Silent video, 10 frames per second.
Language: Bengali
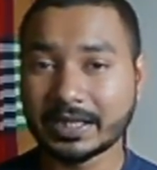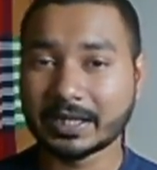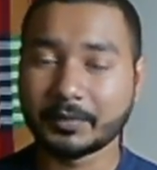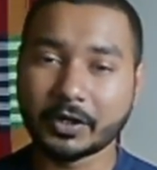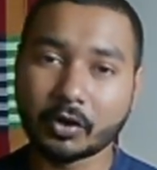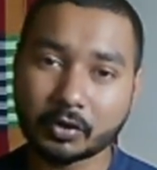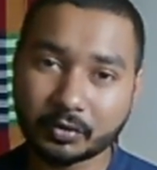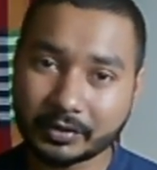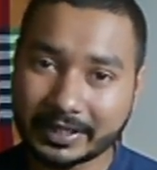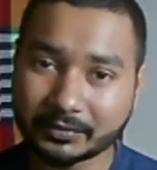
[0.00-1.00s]
আপনার
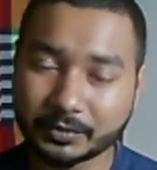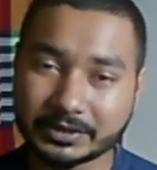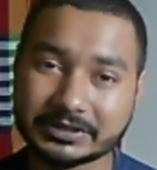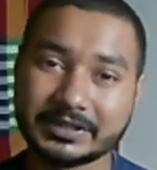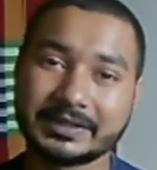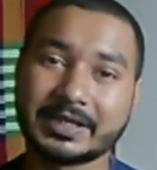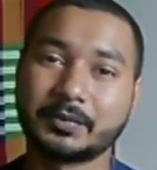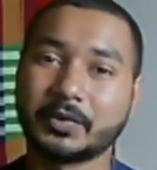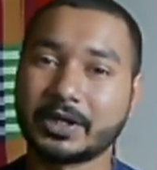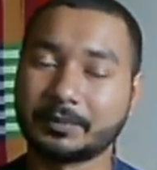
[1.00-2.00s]
অক্ষর জ্ঞান হয়েছে
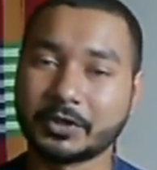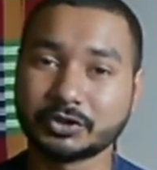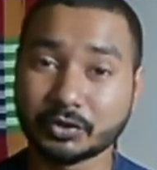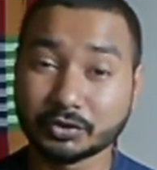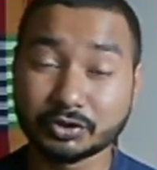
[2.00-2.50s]
তারপরে আপনার ছোট